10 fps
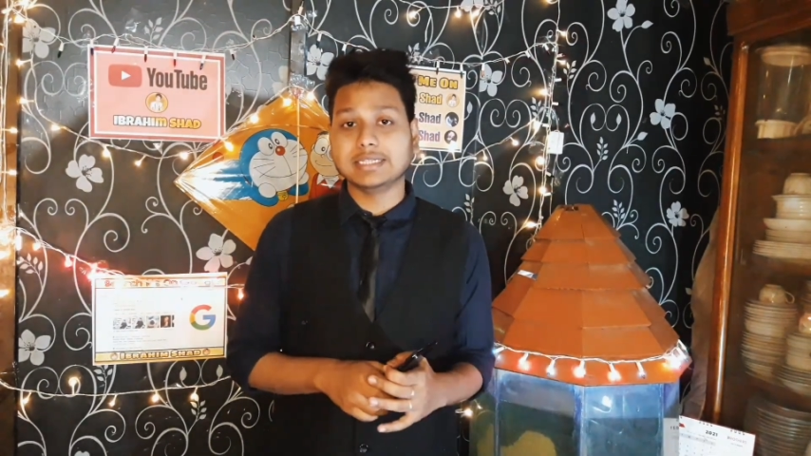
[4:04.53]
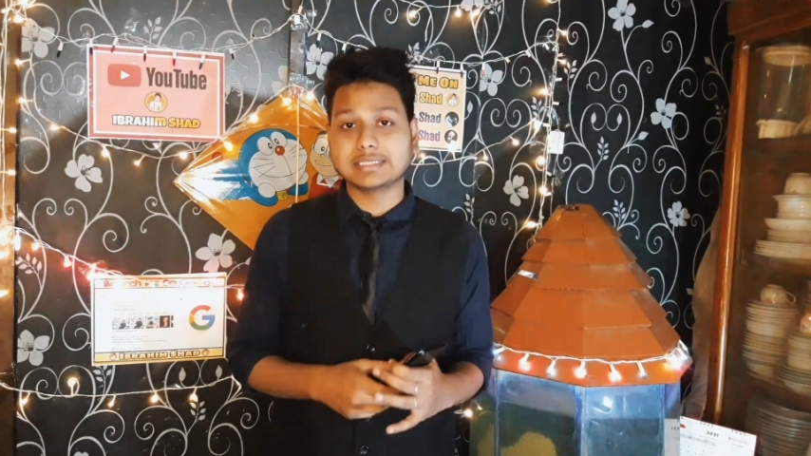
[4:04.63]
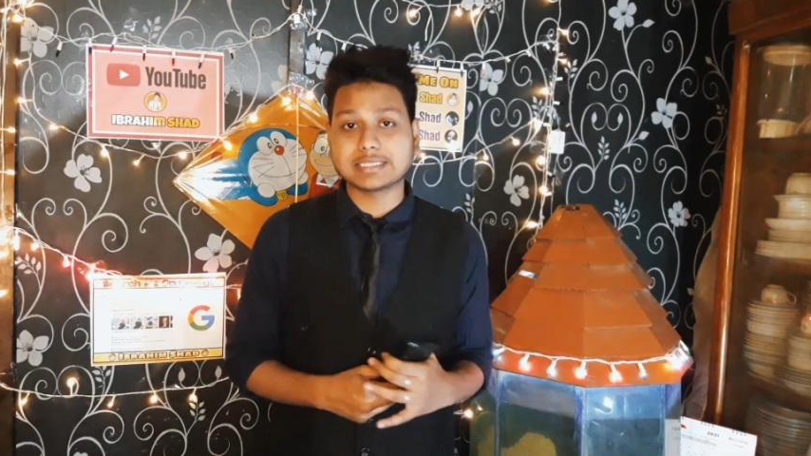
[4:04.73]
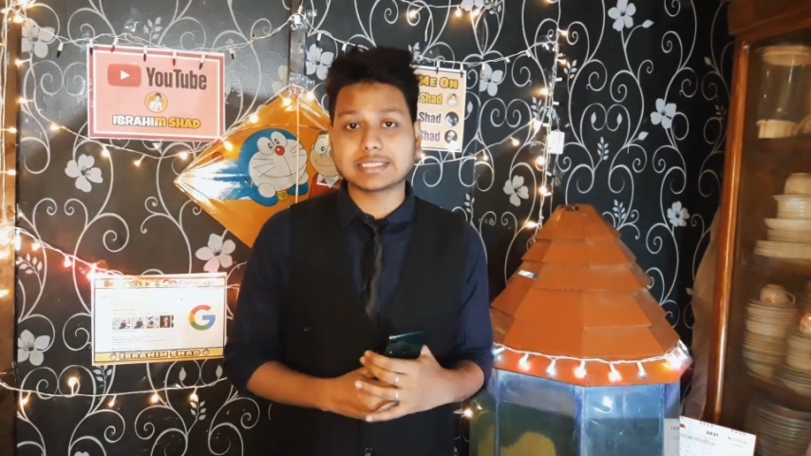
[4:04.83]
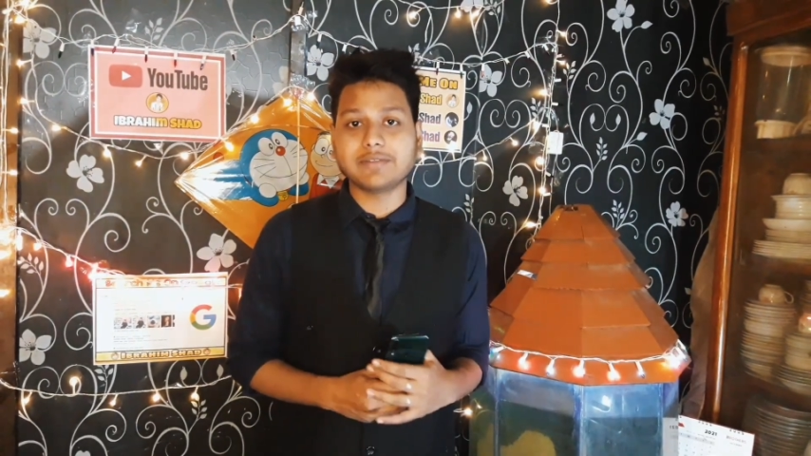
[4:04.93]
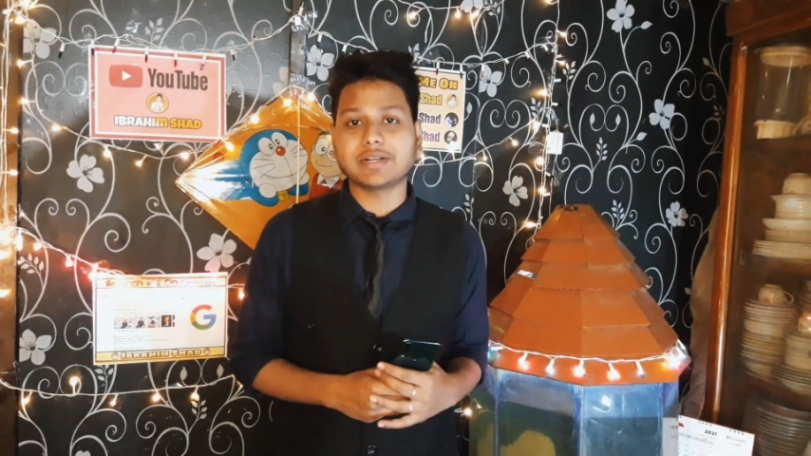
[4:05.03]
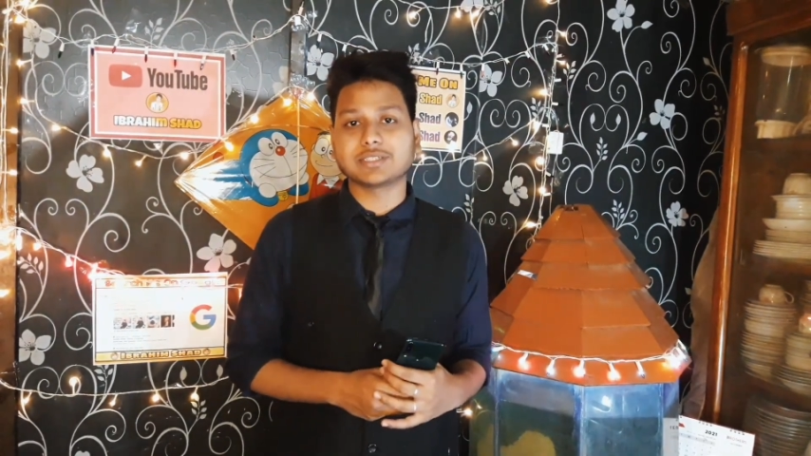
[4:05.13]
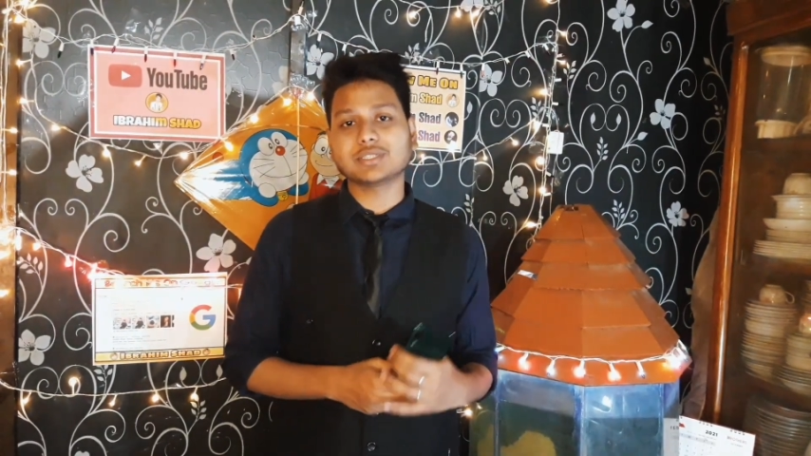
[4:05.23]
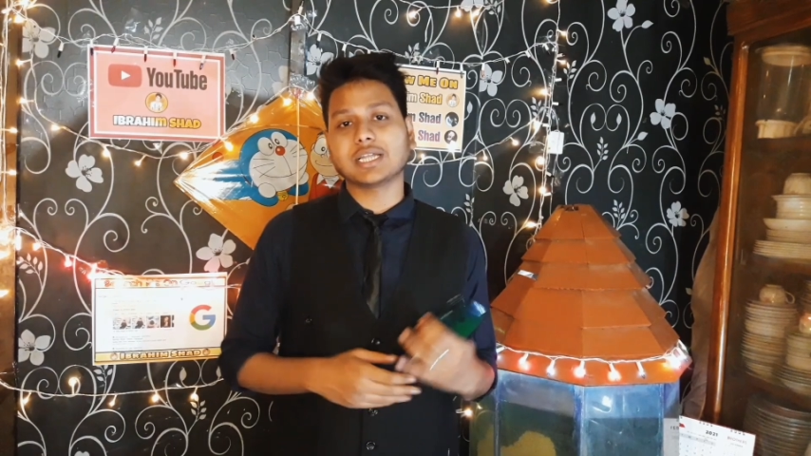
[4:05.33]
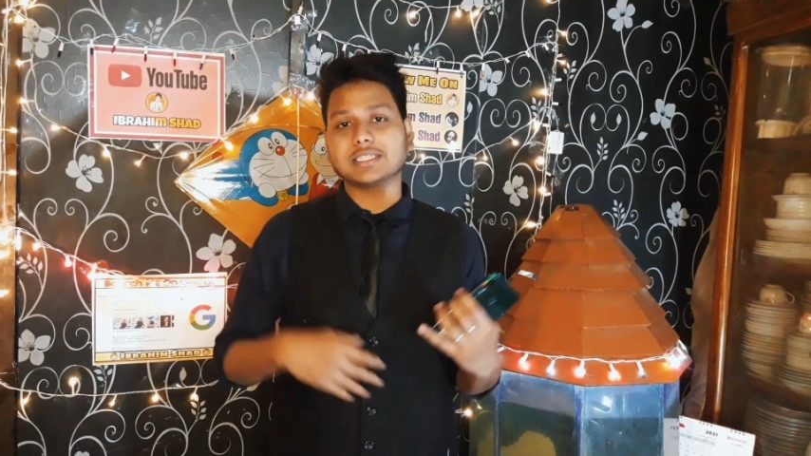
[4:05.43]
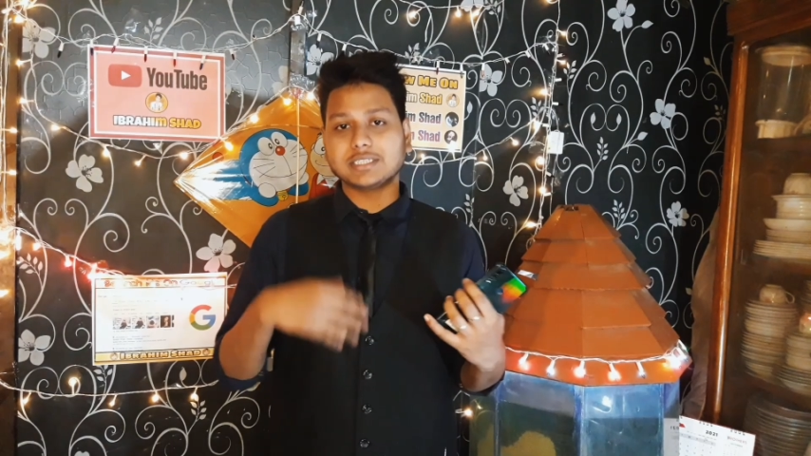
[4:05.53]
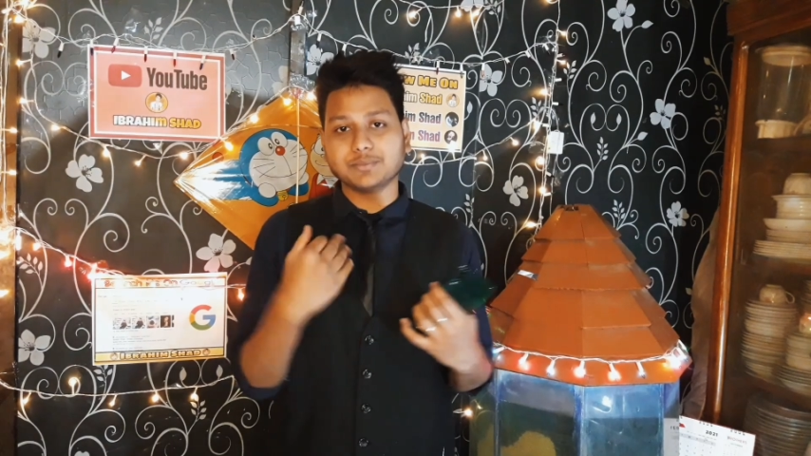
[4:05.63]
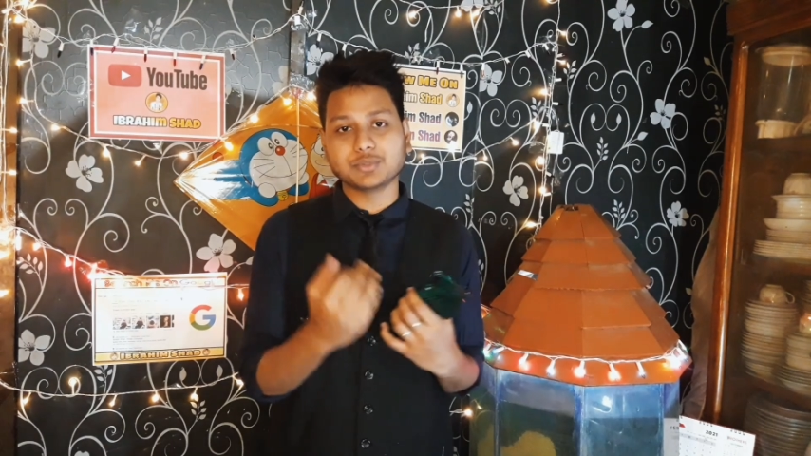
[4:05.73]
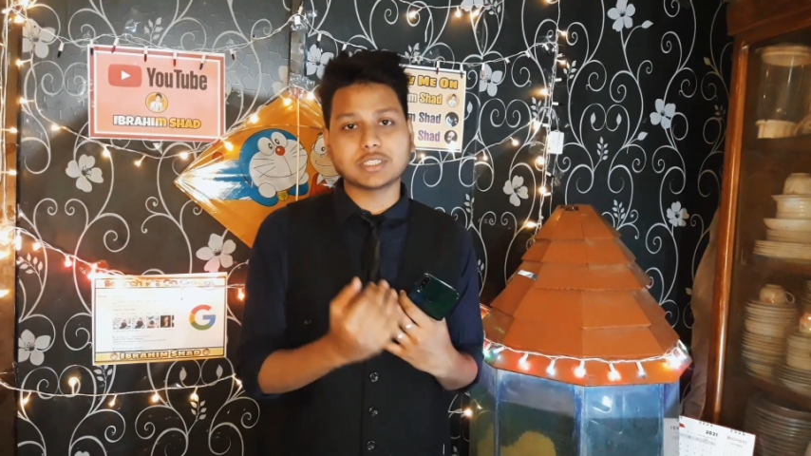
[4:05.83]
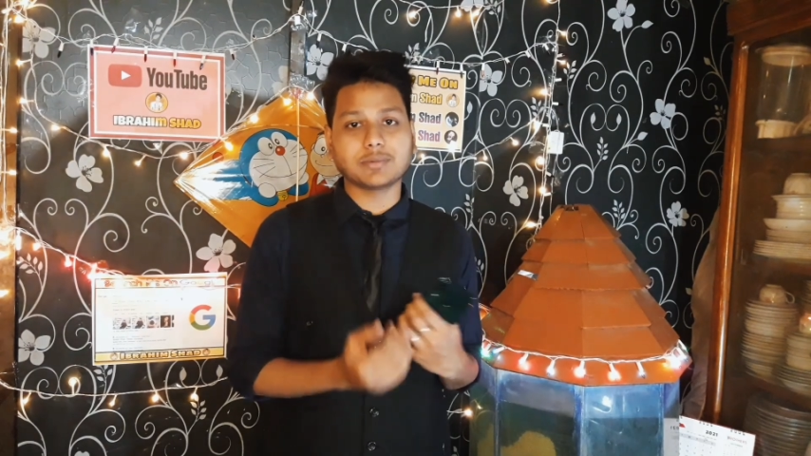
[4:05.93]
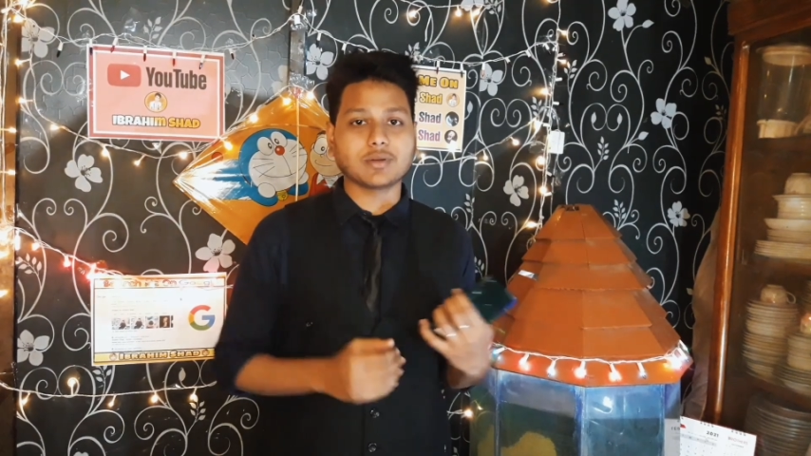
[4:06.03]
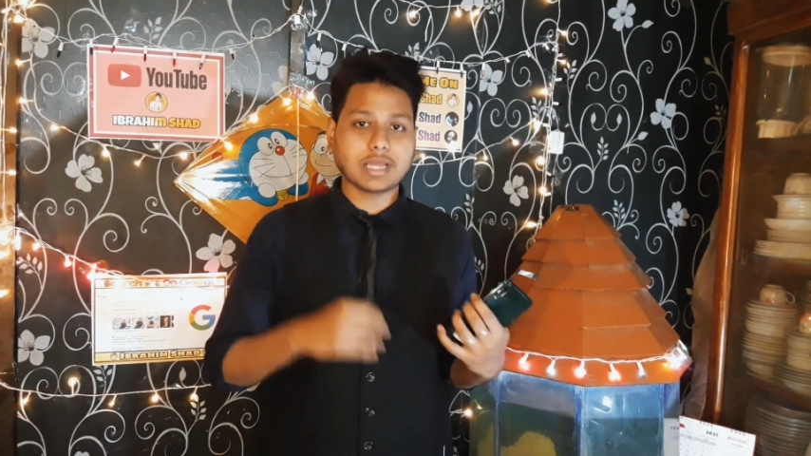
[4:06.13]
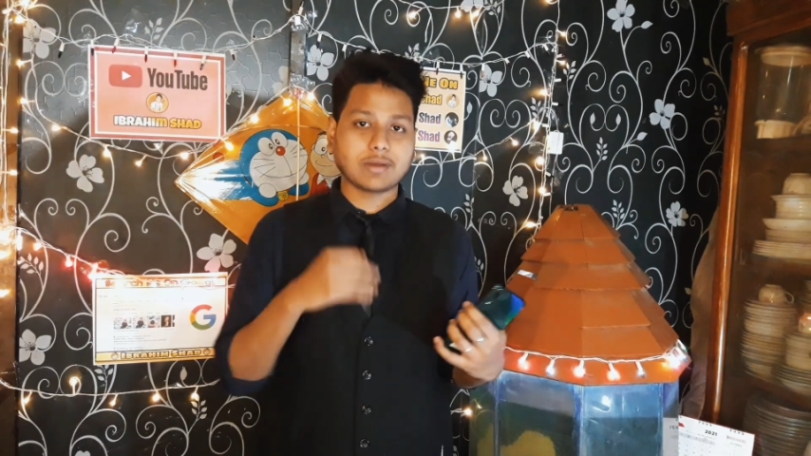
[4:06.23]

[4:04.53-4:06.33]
সাবস্ক্রাইবার আছো তারা যাতে বুঝতে পারো